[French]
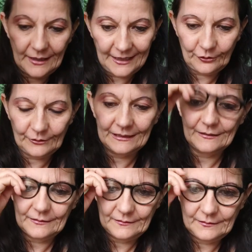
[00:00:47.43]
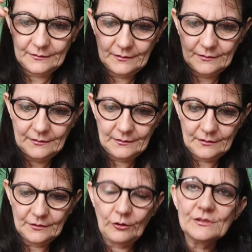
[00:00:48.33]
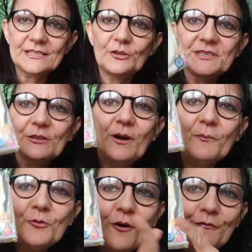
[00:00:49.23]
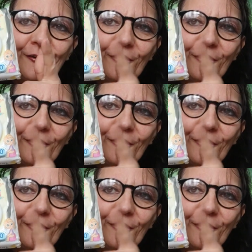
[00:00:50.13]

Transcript: Attendez, non, c'est le petit coin pour enfants.